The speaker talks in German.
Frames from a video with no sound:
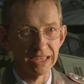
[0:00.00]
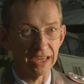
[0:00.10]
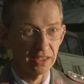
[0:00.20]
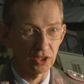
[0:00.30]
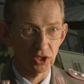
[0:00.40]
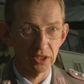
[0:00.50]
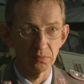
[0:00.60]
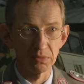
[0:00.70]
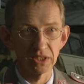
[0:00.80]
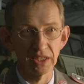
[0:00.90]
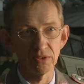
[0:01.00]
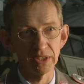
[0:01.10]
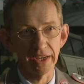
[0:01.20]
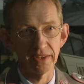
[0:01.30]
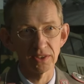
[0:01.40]
krankgeschrieben sein
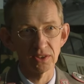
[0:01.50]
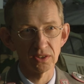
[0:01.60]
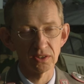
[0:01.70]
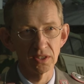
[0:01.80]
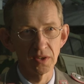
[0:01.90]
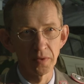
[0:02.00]
und ähnliches.